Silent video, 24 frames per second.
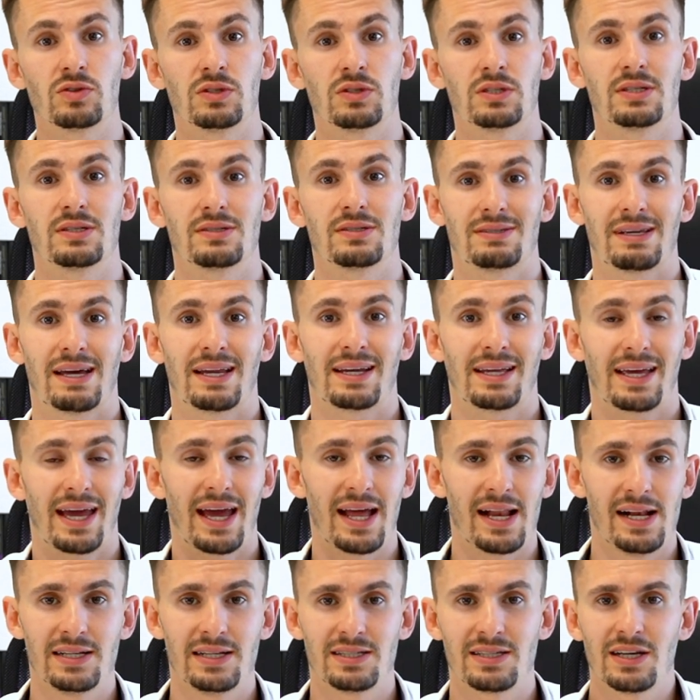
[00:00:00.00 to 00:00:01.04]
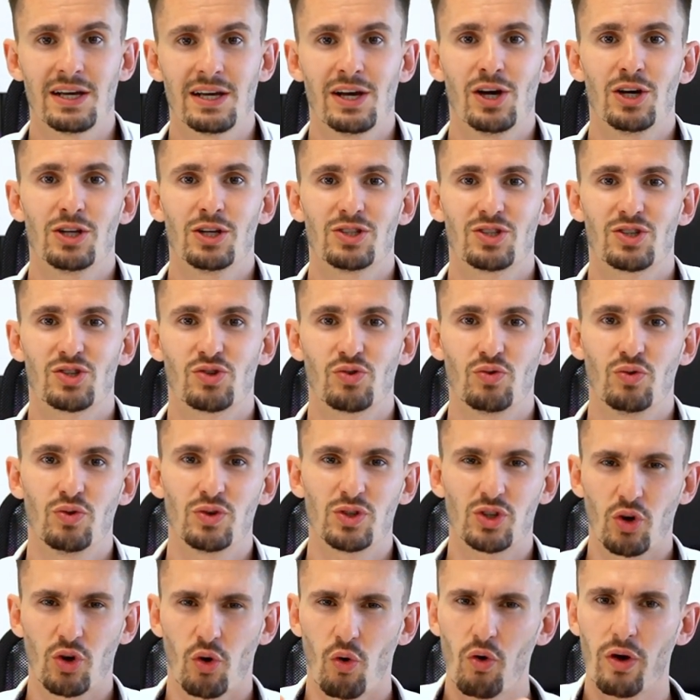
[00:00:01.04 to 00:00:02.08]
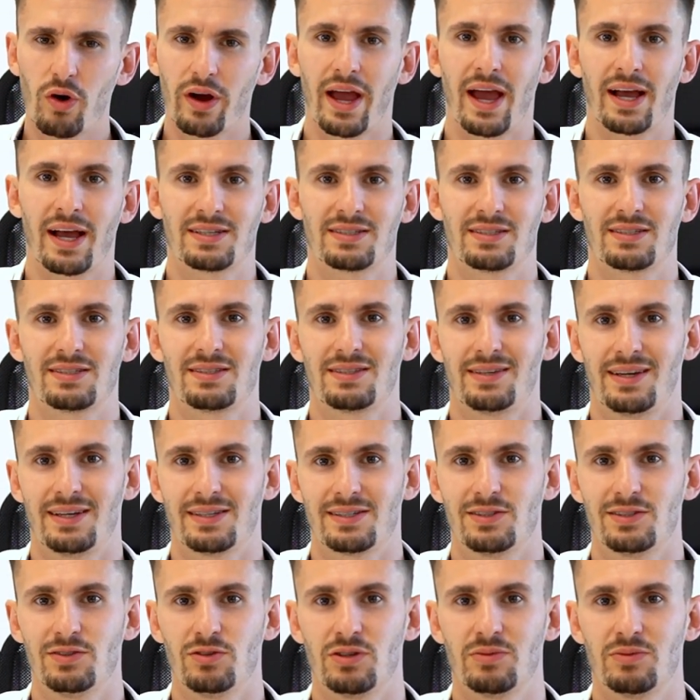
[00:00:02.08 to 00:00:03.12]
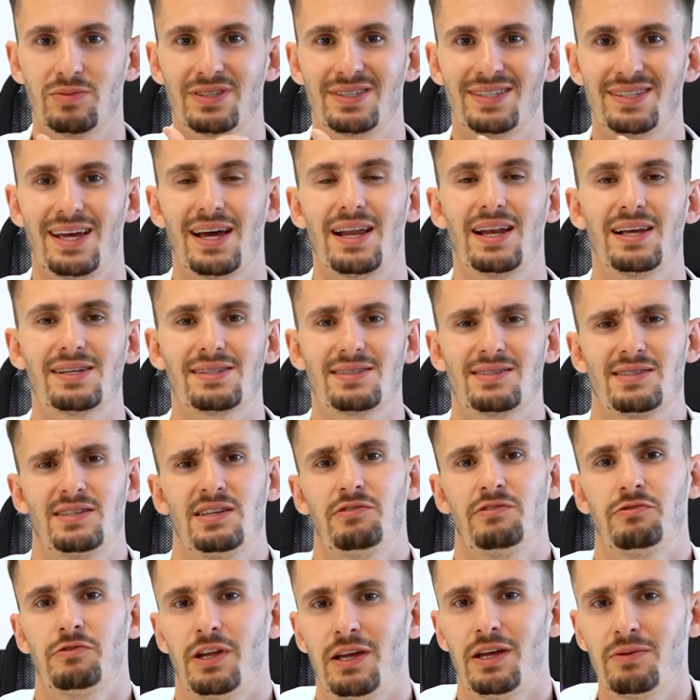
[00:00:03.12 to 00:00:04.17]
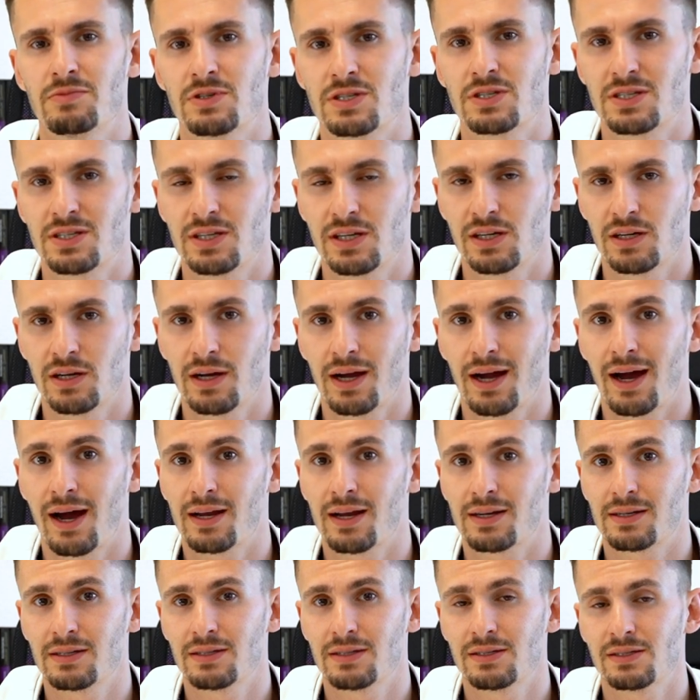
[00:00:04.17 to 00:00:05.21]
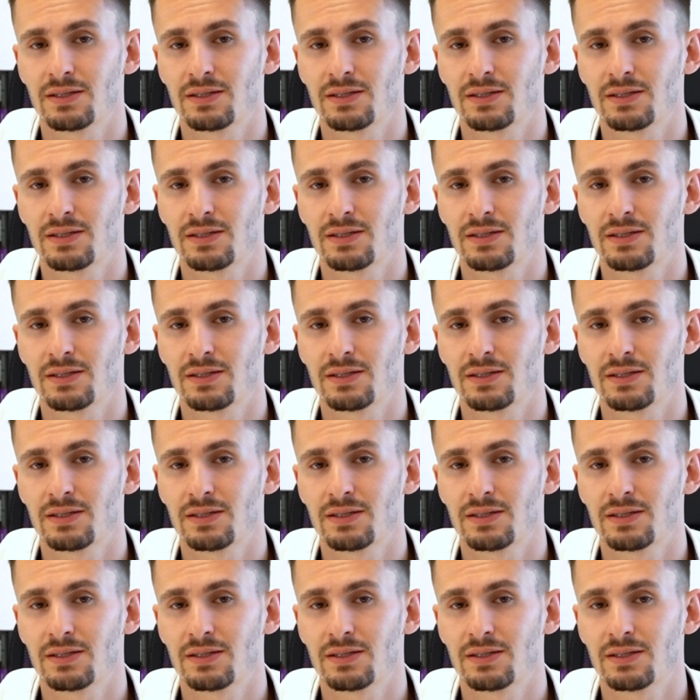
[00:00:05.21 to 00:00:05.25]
und sein Geld zu Drogenexzessen und einem sehr lastiven Lebensziel geraten.